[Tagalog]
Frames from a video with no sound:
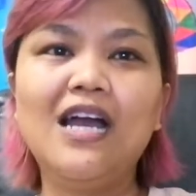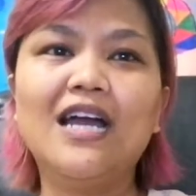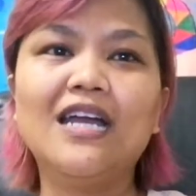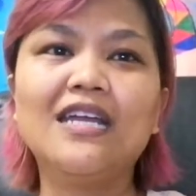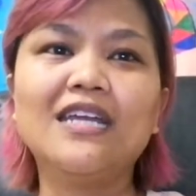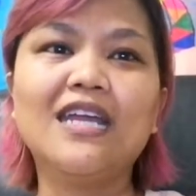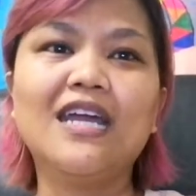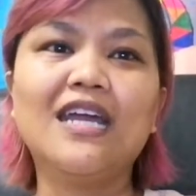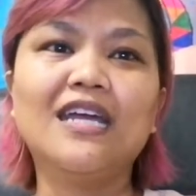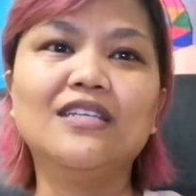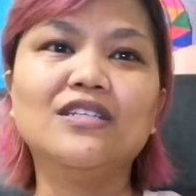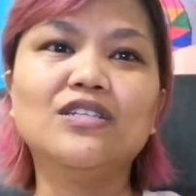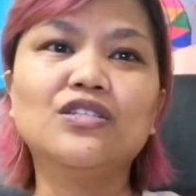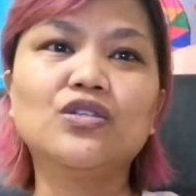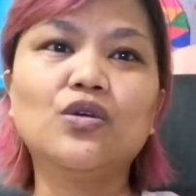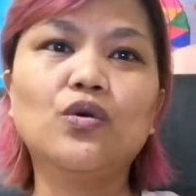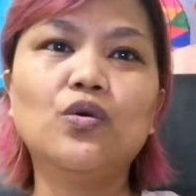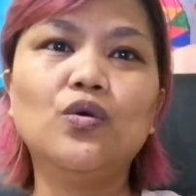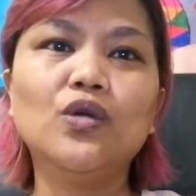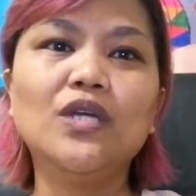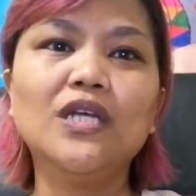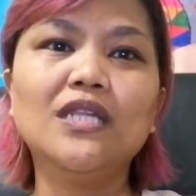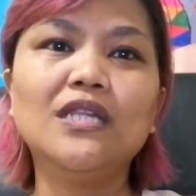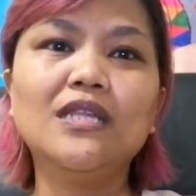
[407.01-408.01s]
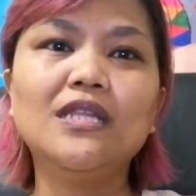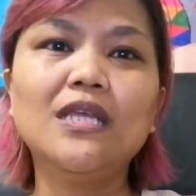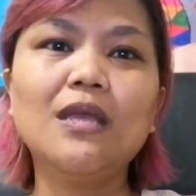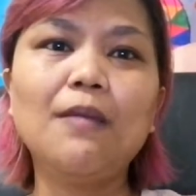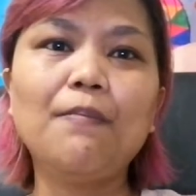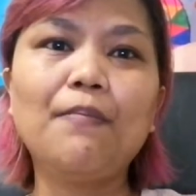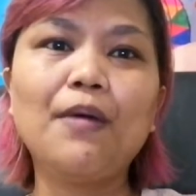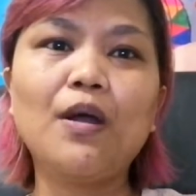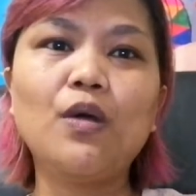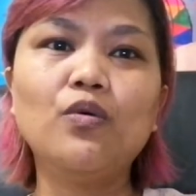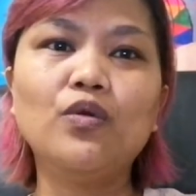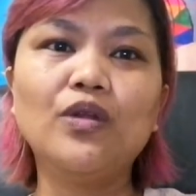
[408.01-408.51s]
Ayan. So,
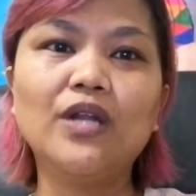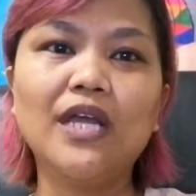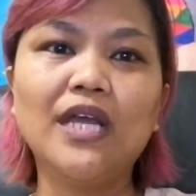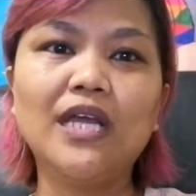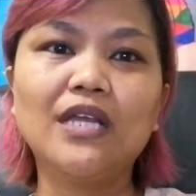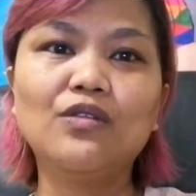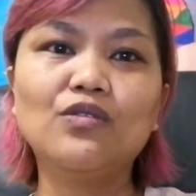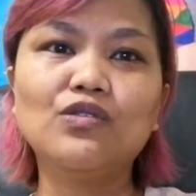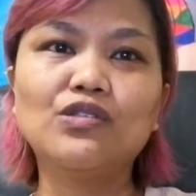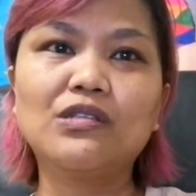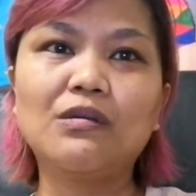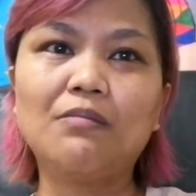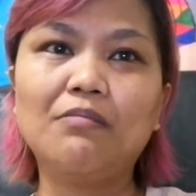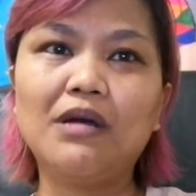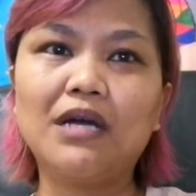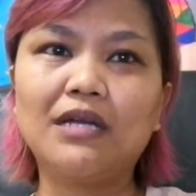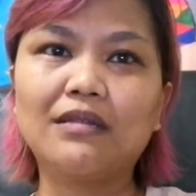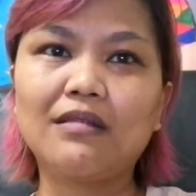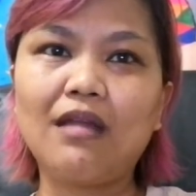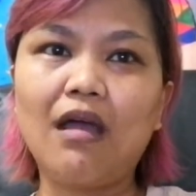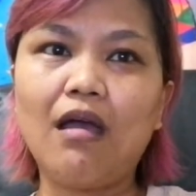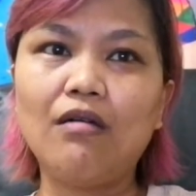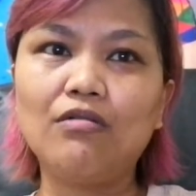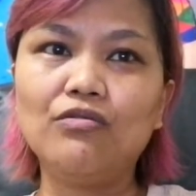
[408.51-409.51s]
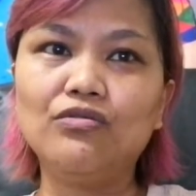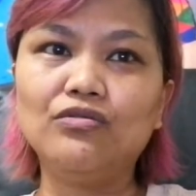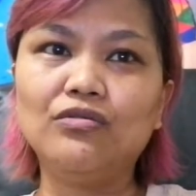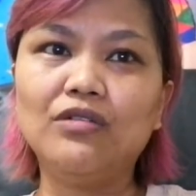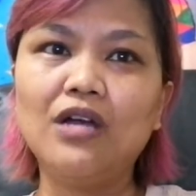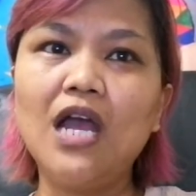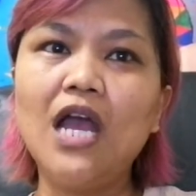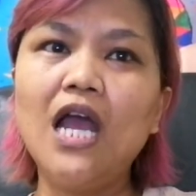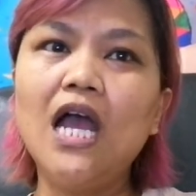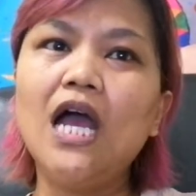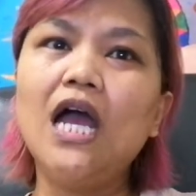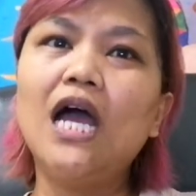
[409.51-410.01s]
hindi pa huli doon sa mga
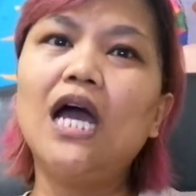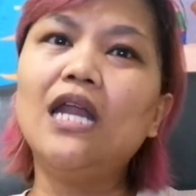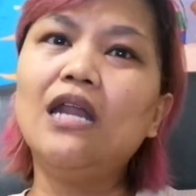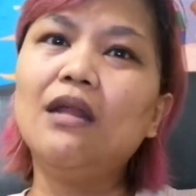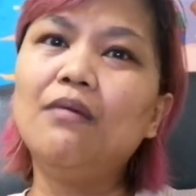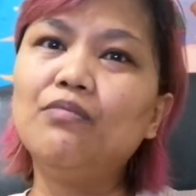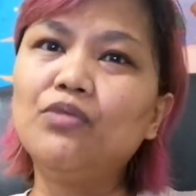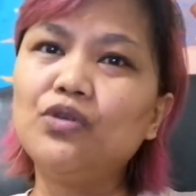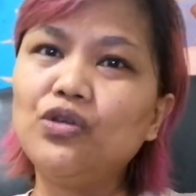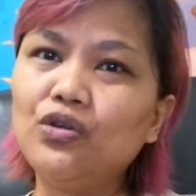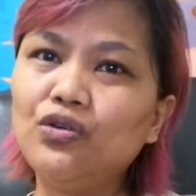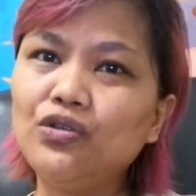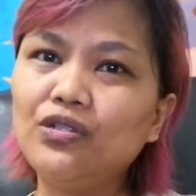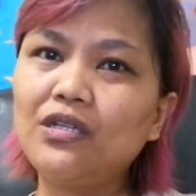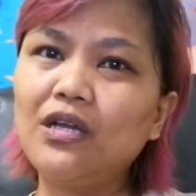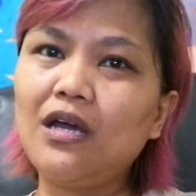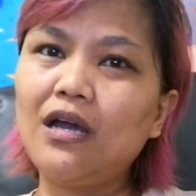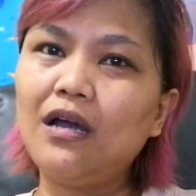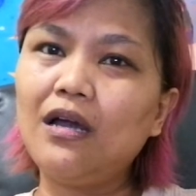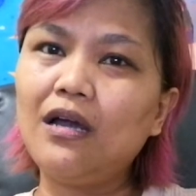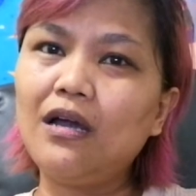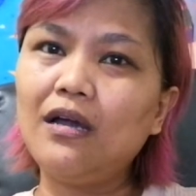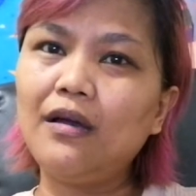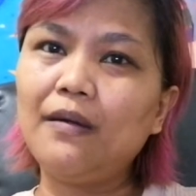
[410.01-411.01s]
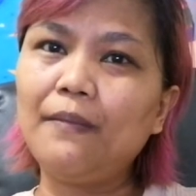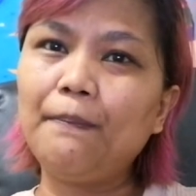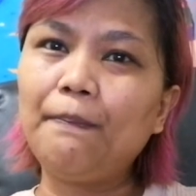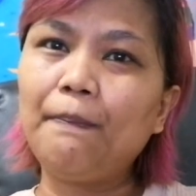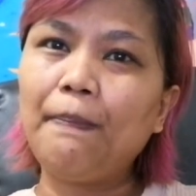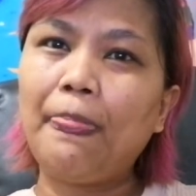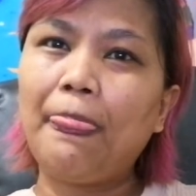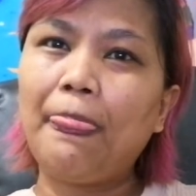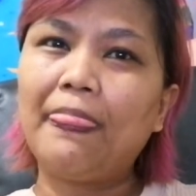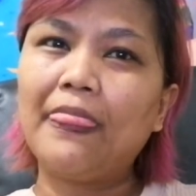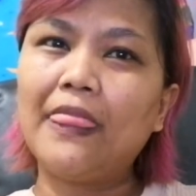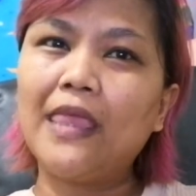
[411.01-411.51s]
taong, alam mo yon uh, ah,
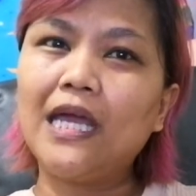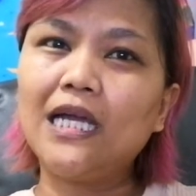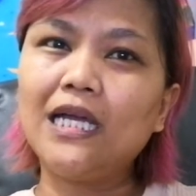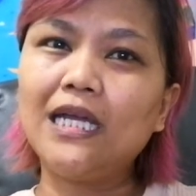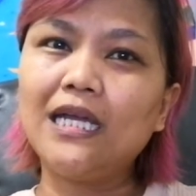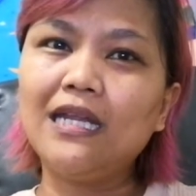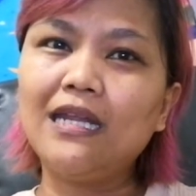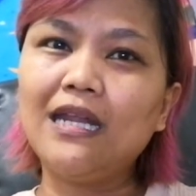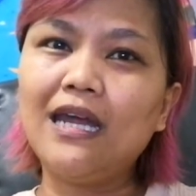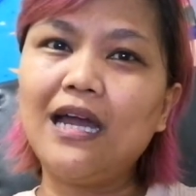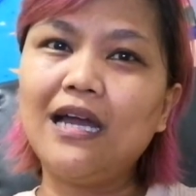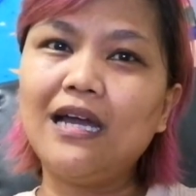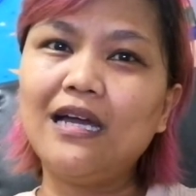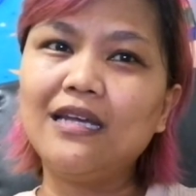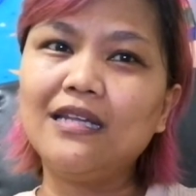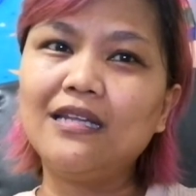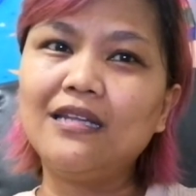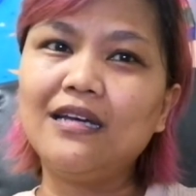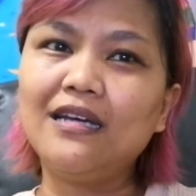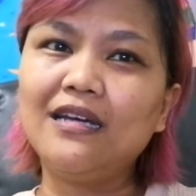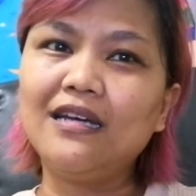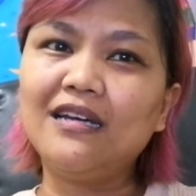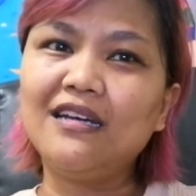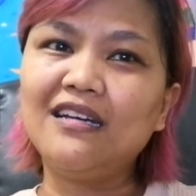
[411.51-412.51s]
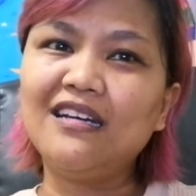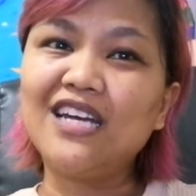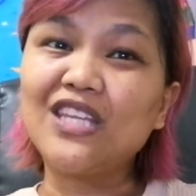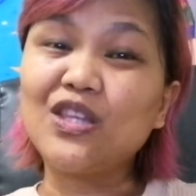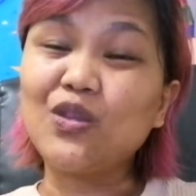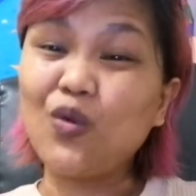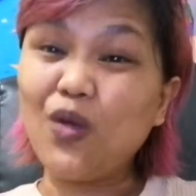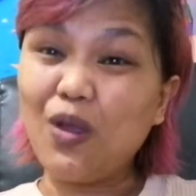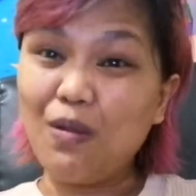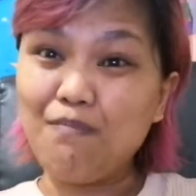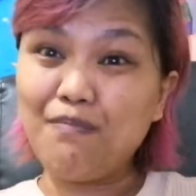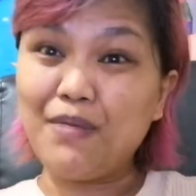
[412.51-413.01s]
na kailangan na
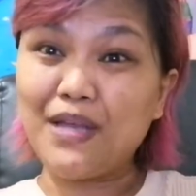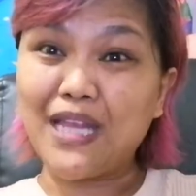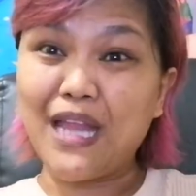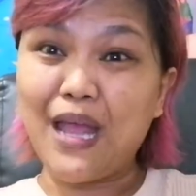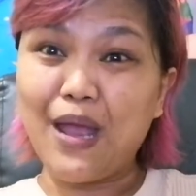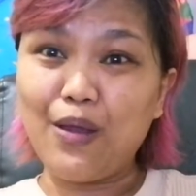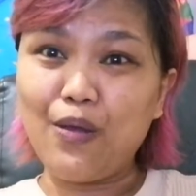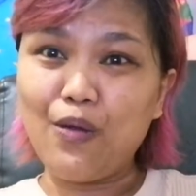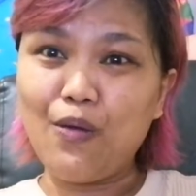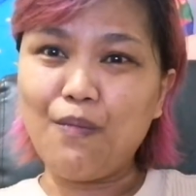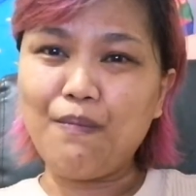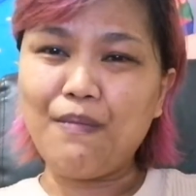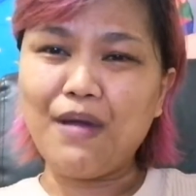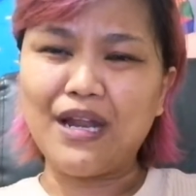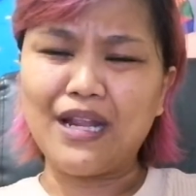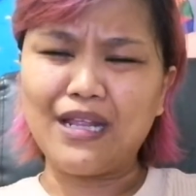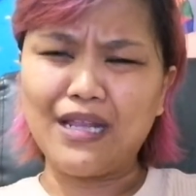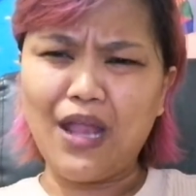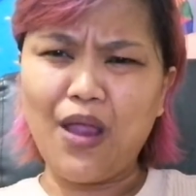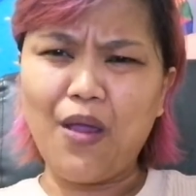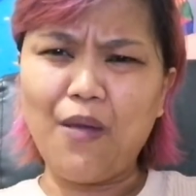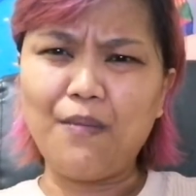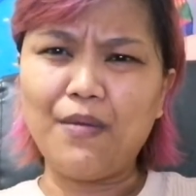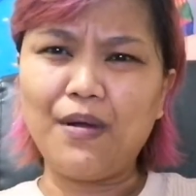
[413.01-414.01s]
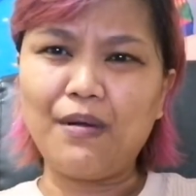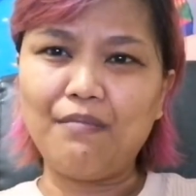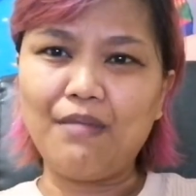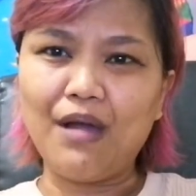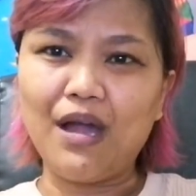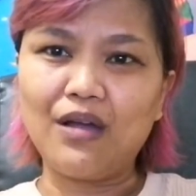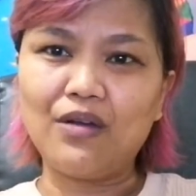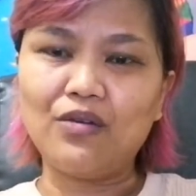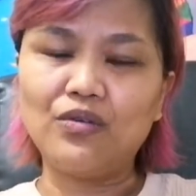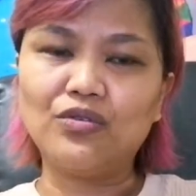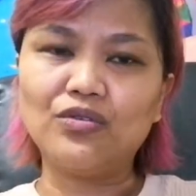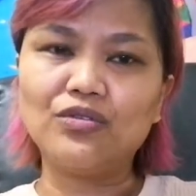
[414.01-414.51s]
katukin pa tayo para tayo
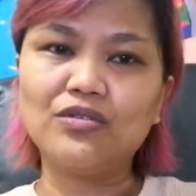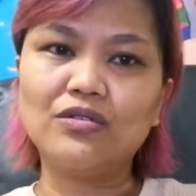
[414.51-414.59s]
magbago.